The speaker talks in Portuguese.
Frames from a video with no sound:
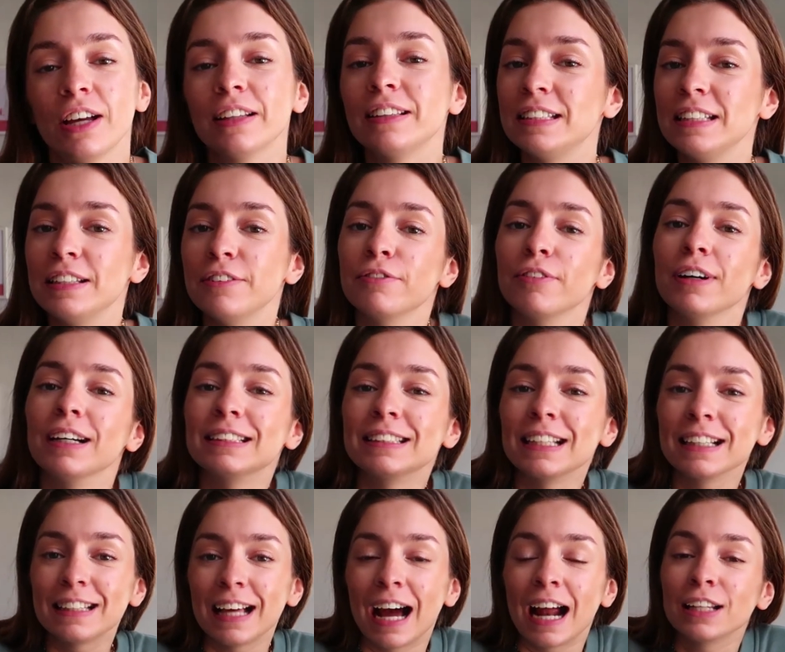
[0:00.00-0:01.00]
já estive a
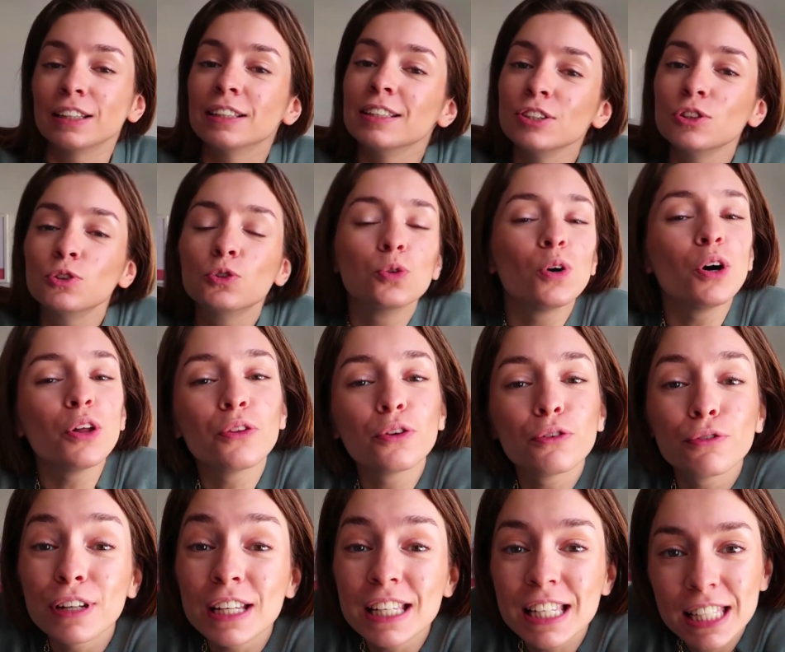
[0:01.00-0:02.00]
tratar de
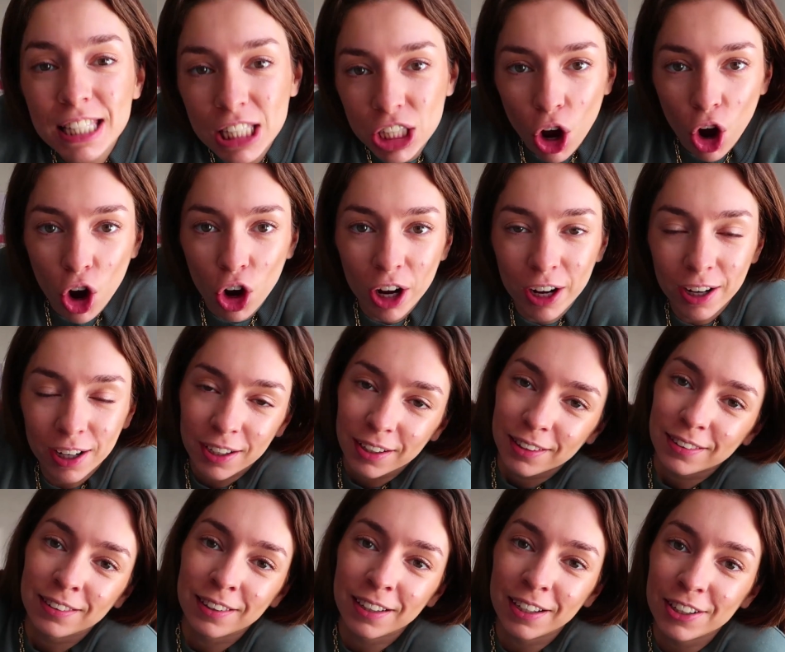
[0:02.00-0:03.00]
todo o restock
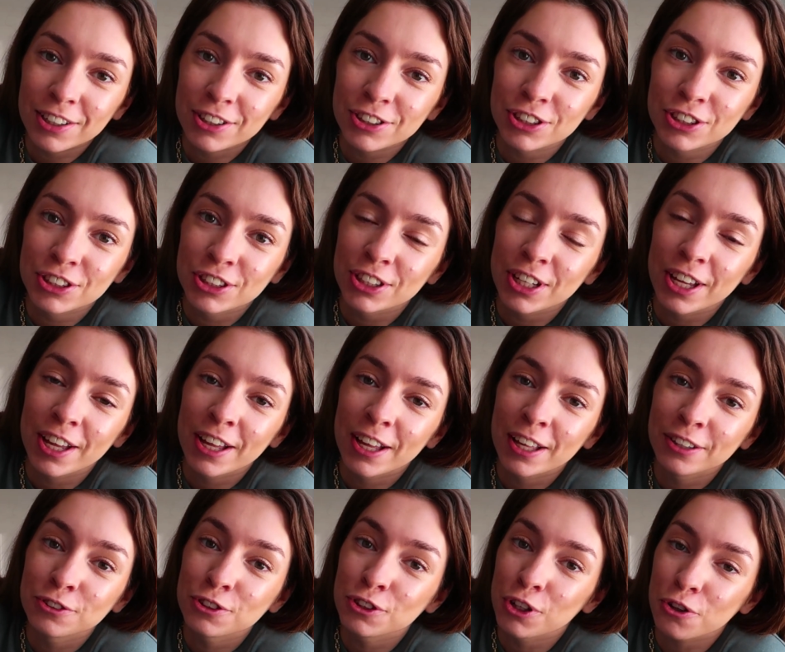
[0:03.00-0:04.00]
das,
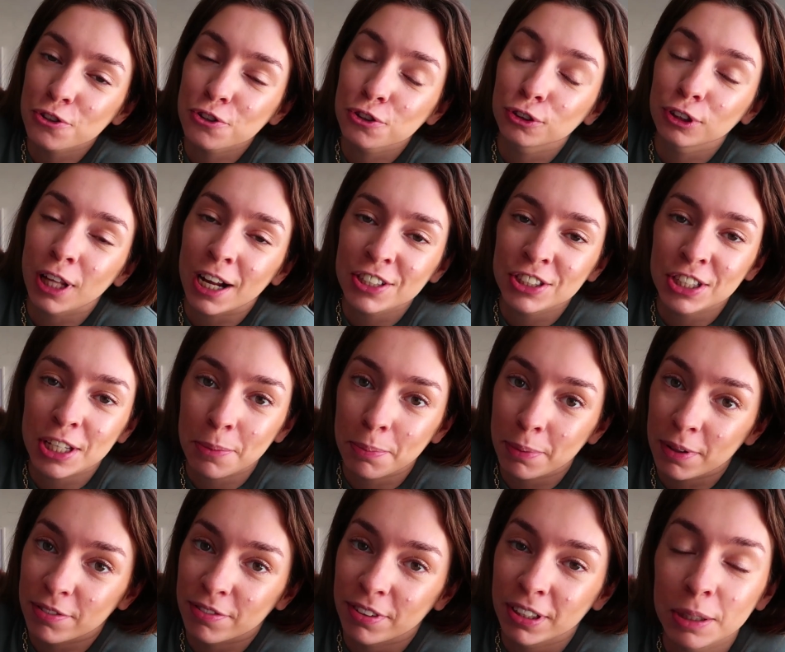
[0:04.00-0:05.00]
uh, dos nossos colares da
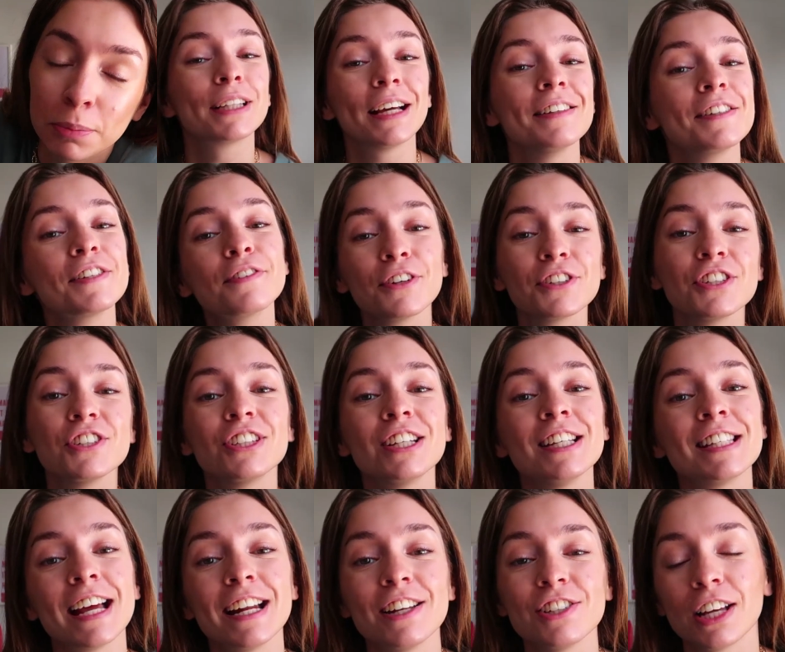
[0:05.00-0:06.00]
Epiphany. Portanto, se vocês
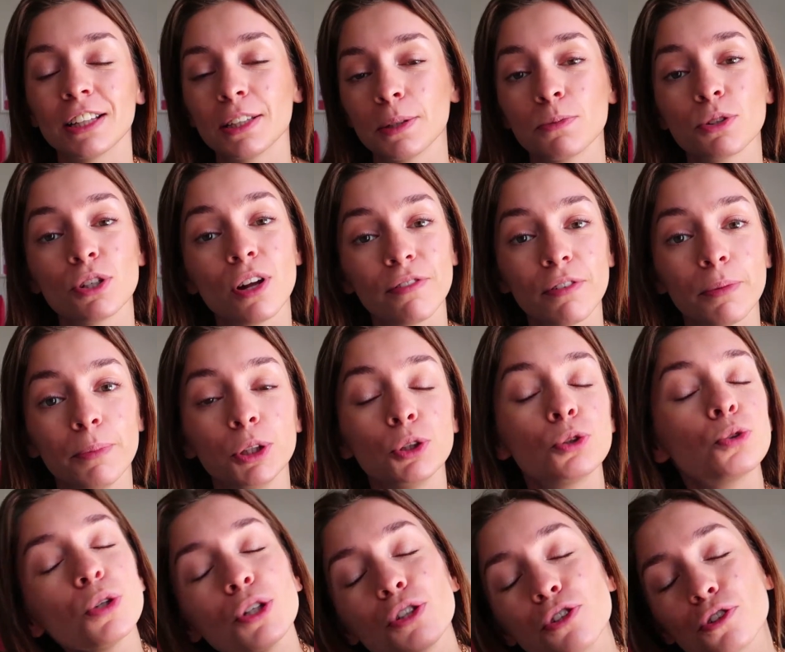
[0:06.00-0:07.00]
quiserem, já temos
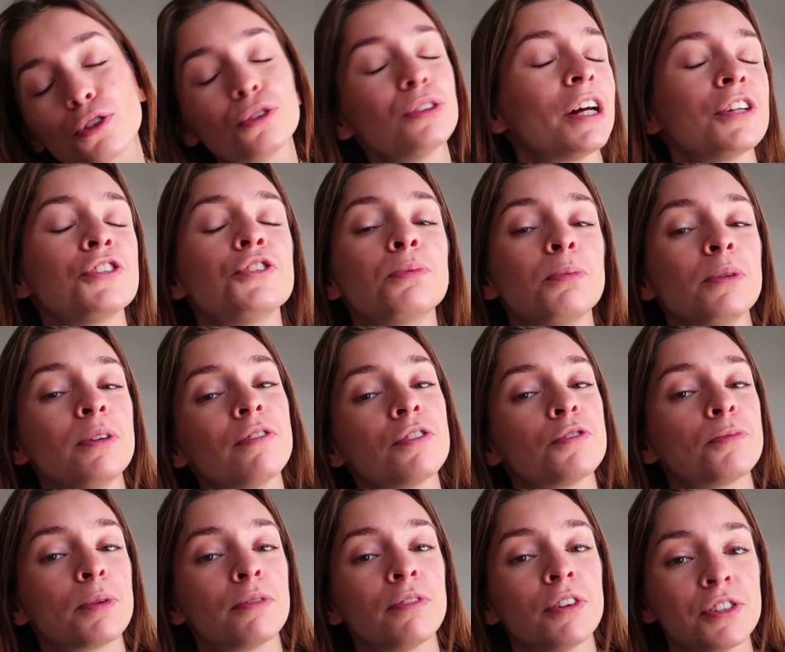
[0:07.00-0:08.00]
novamente todos os colares
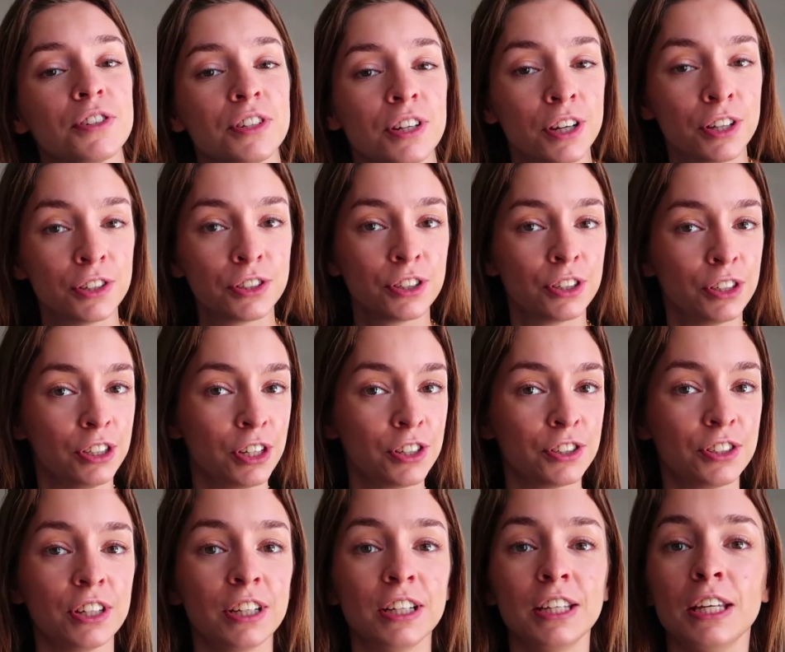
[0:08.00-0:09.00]
disponíveis para vocês.
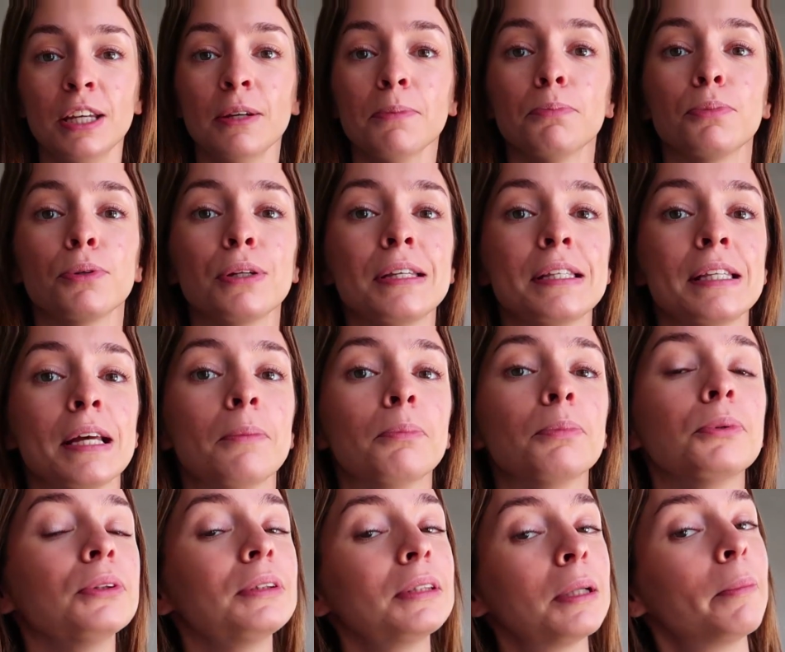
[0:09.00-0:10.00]
Este aqui, por
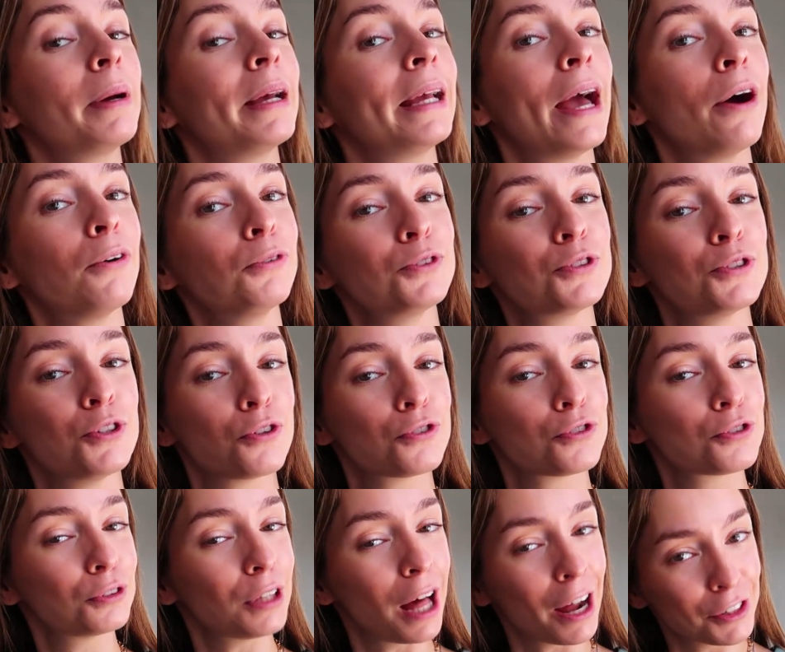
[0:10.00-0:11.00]
exemplo, também é um dos
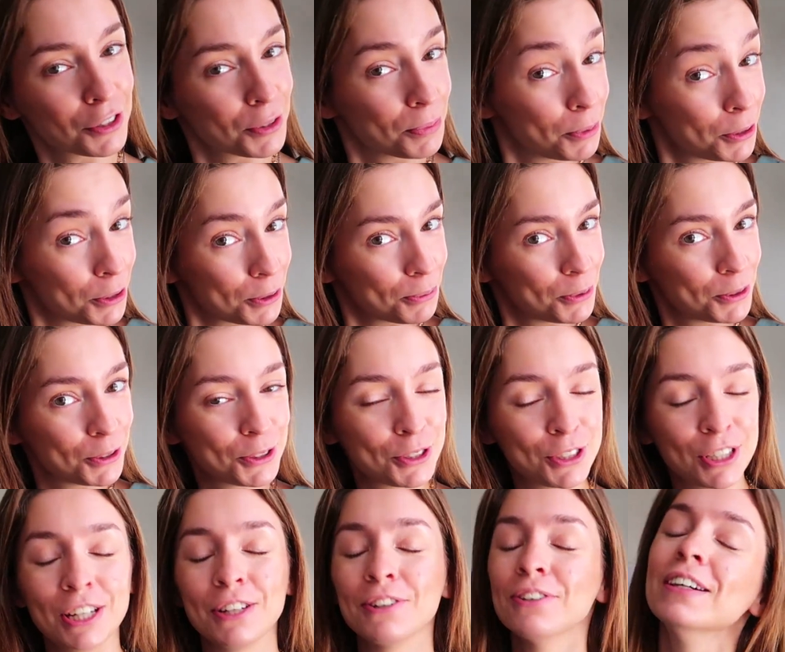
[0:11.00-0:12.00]
nossos colares. Muito, muito
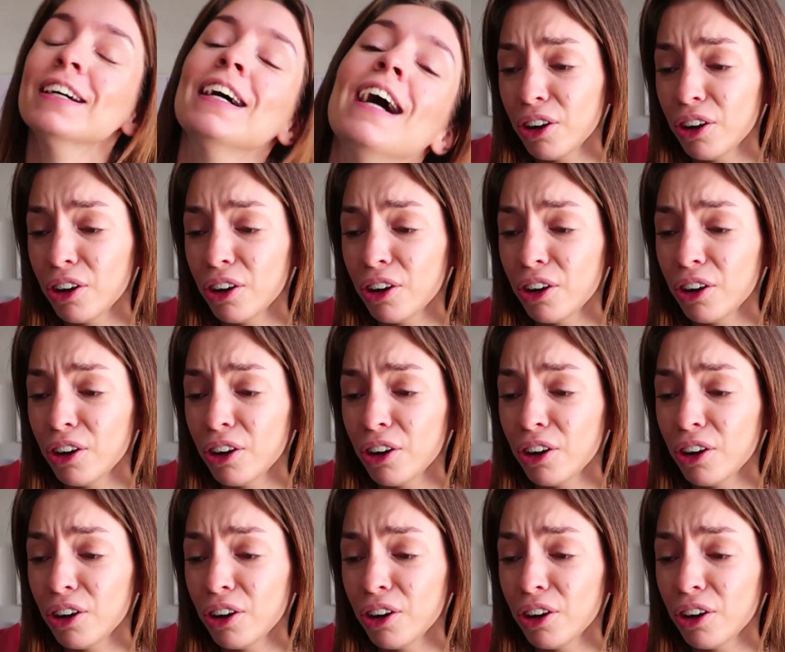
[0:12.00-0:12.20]
giro.